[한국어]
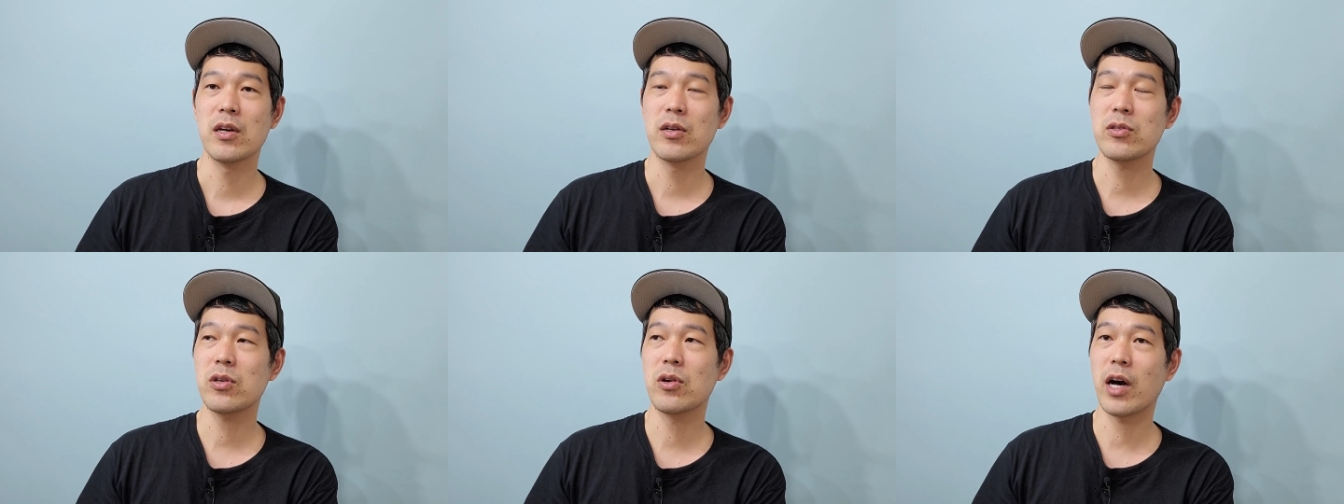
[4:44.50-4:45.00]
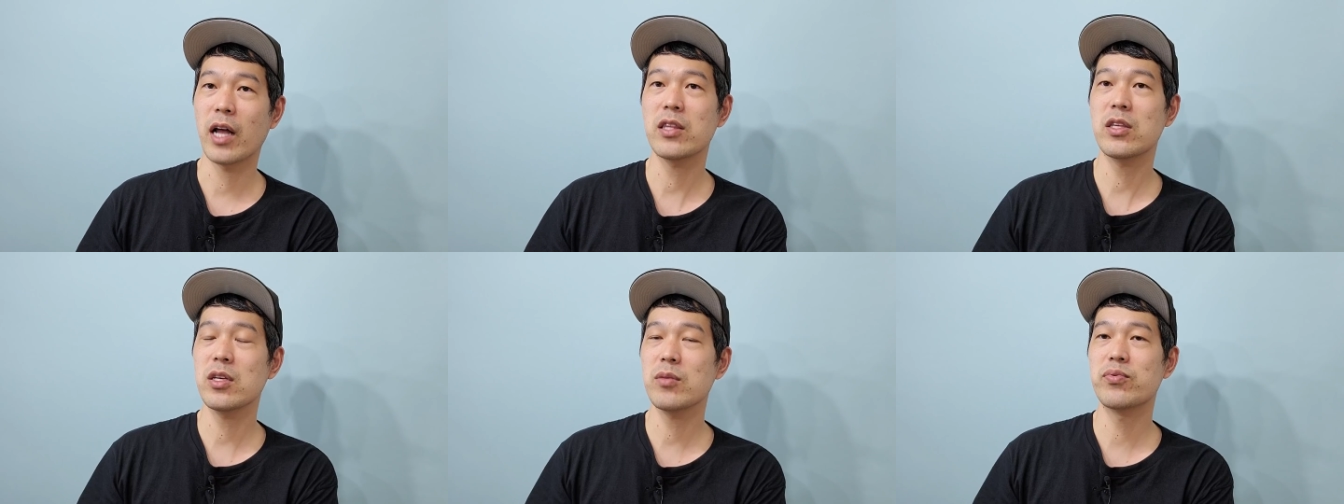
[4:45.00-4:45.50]
그래서
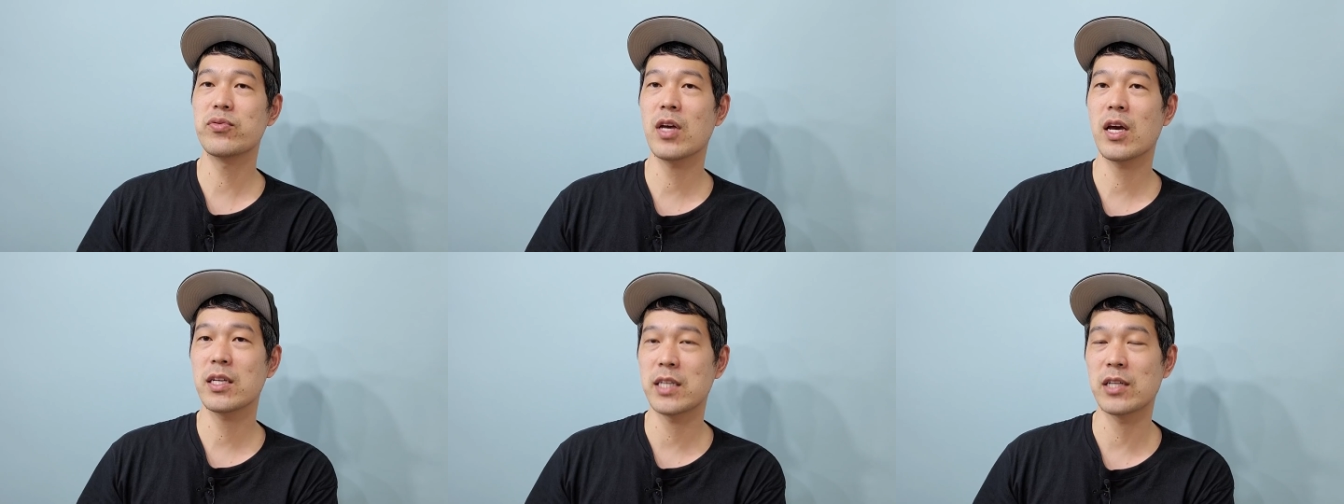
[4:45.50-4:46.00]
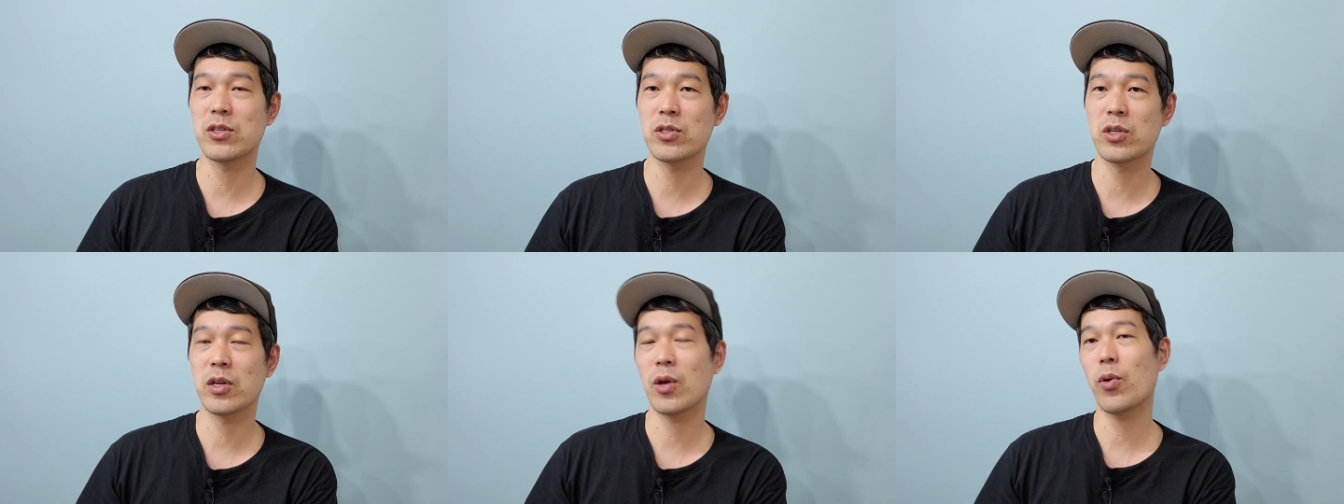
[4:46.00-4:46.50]
같은 분야의
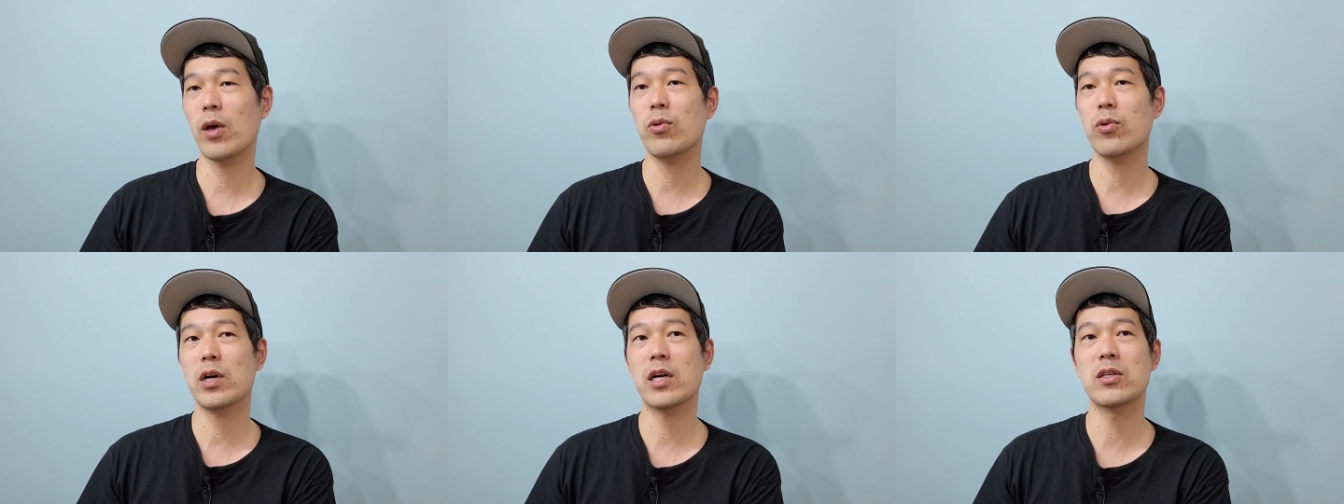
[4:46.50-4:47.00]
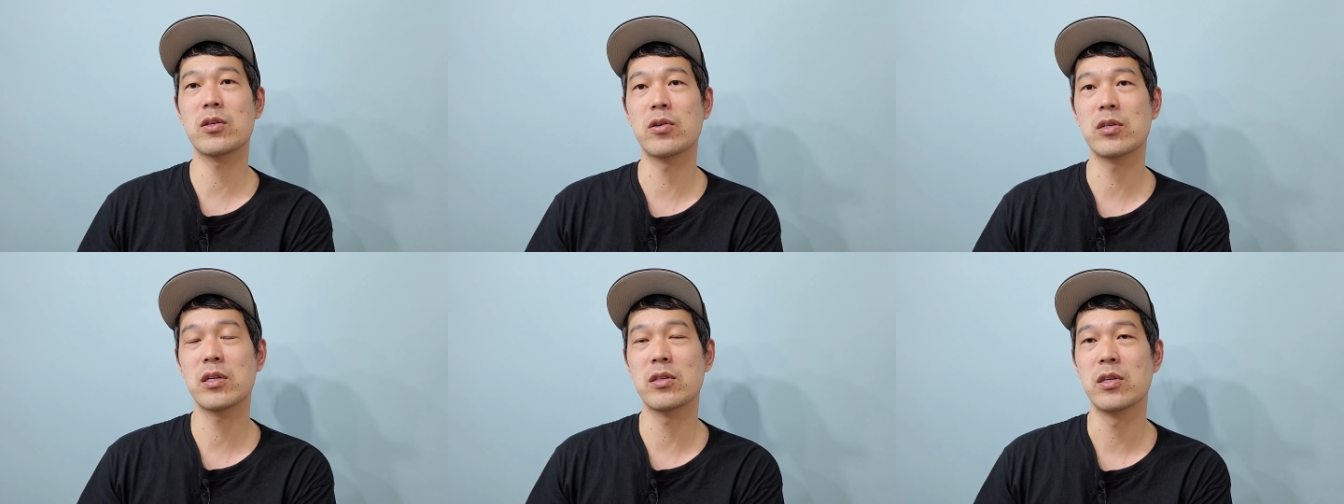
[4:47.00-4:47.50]
자서전 이렇게 회고록 같은
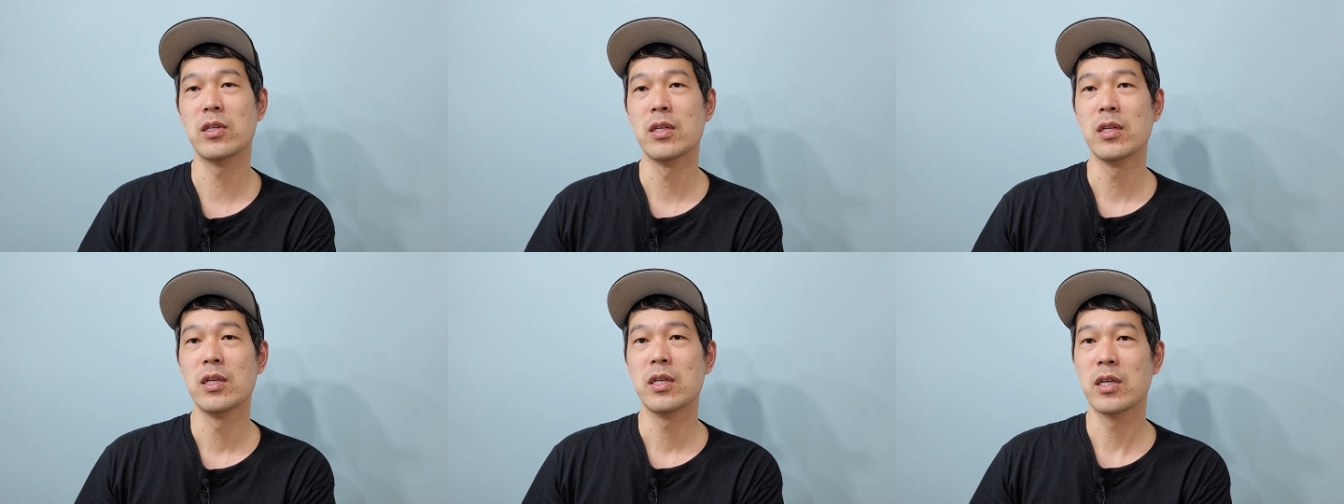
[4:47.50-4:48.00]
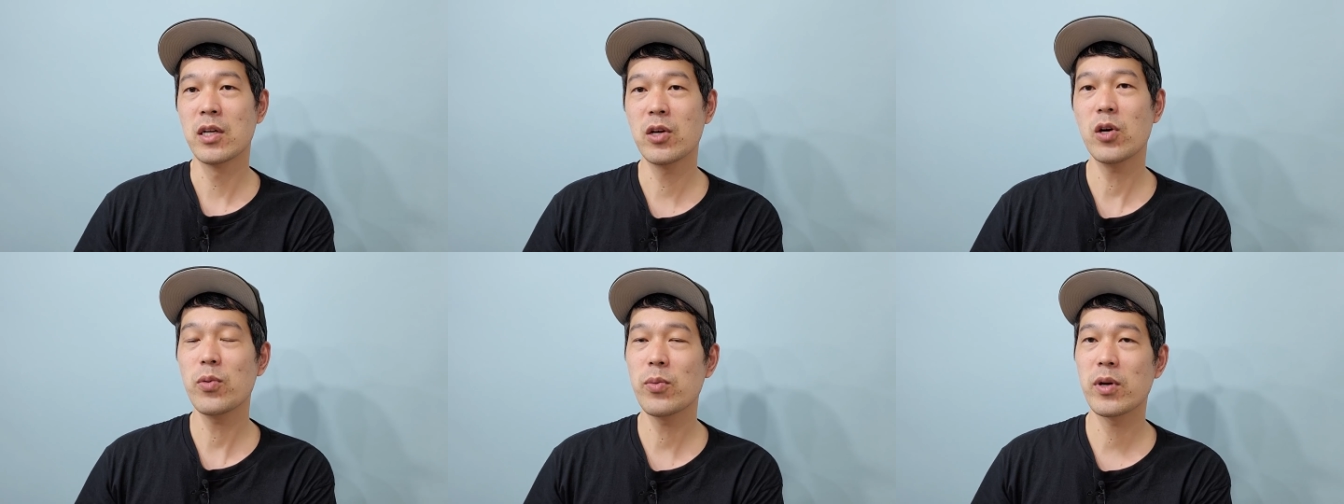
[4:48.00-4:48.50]
거는
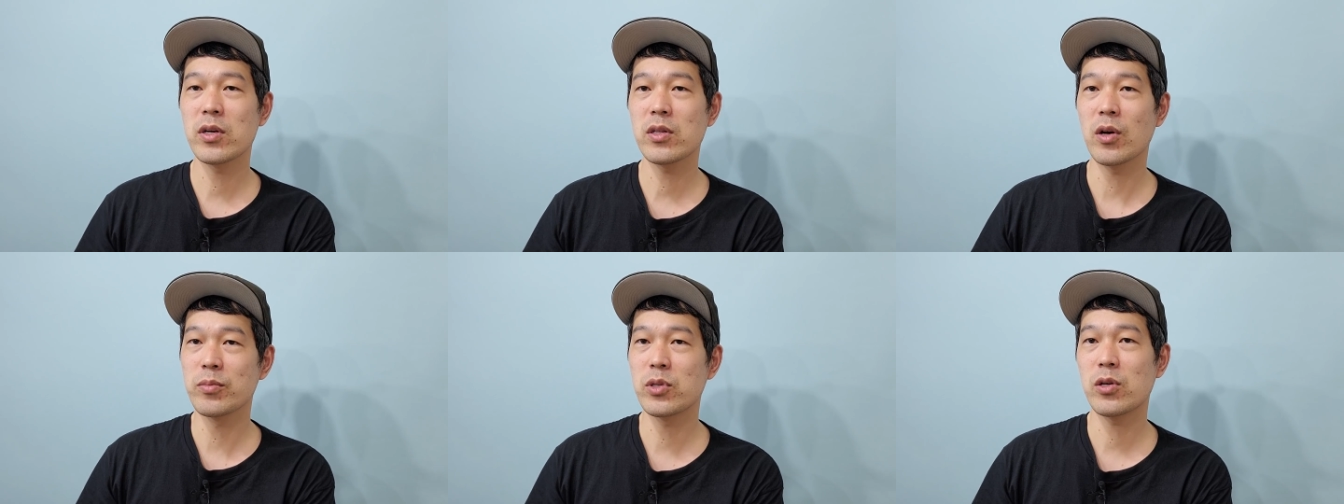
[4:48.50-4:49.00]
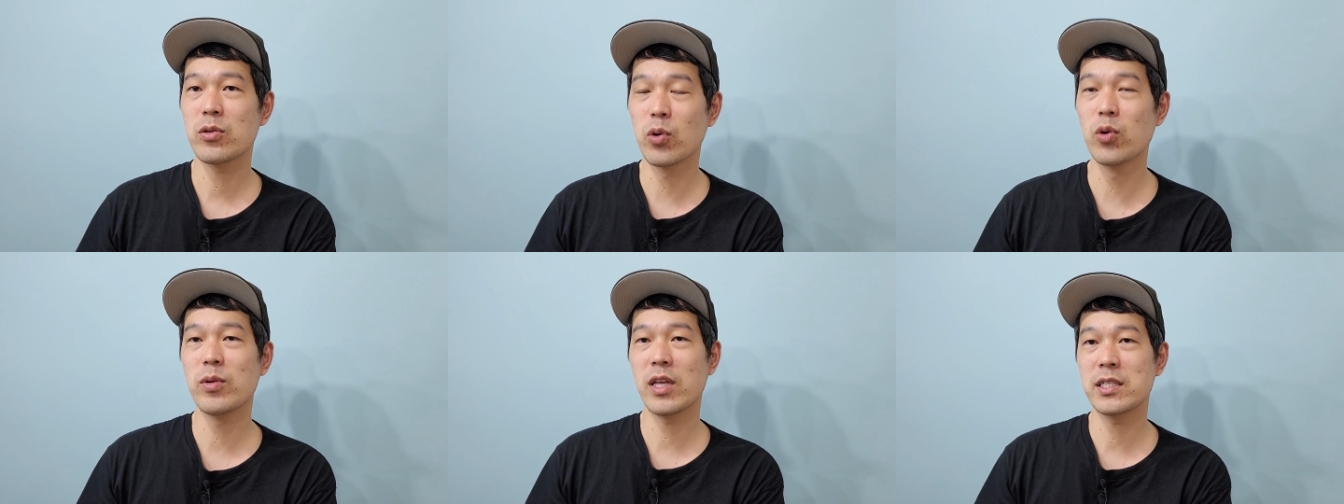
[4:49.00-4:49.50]
읽어보면 엄청
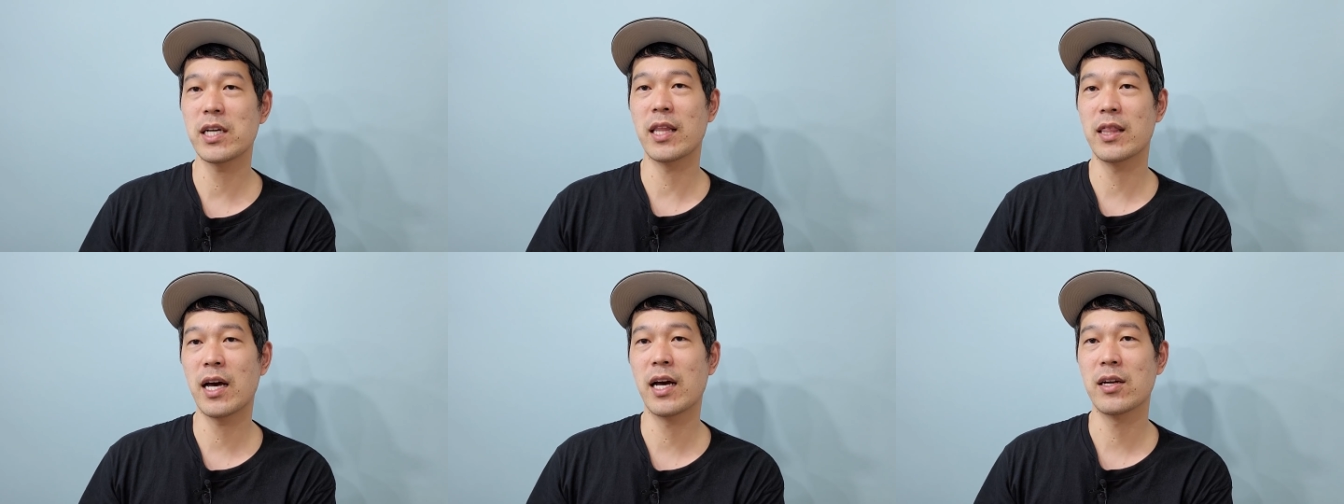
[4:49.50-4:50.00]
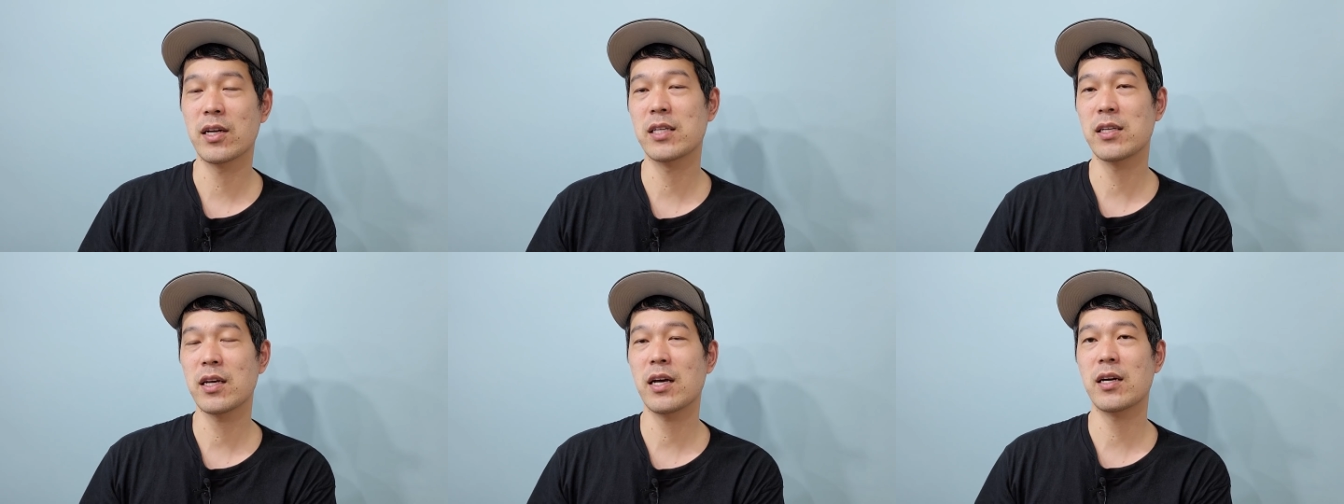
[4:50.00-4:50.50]
도움이 되지 않나 이렇게
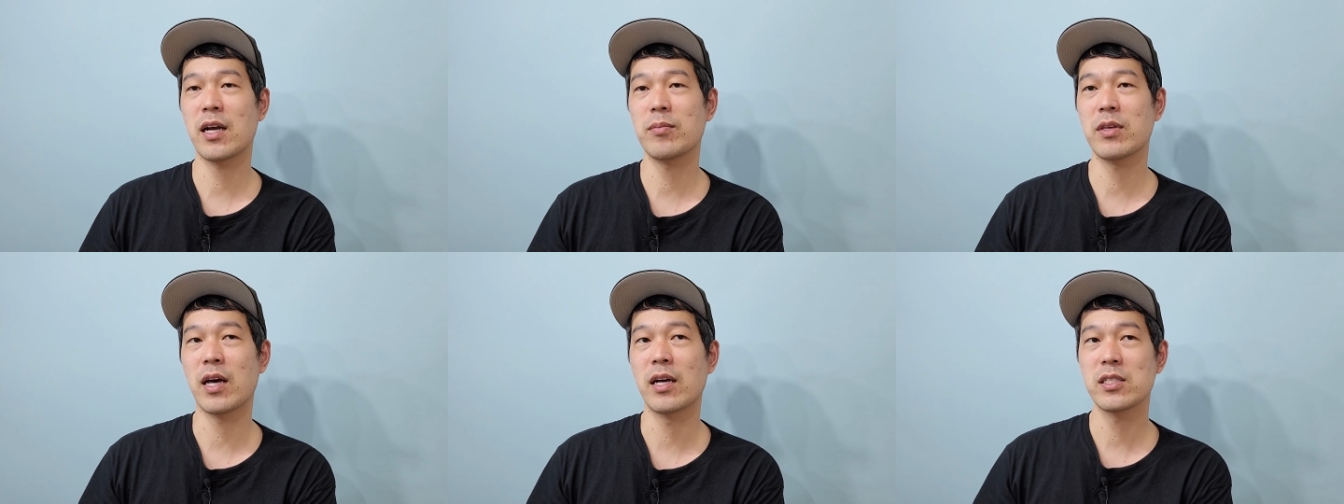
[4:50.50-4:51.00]
생각을 합니다.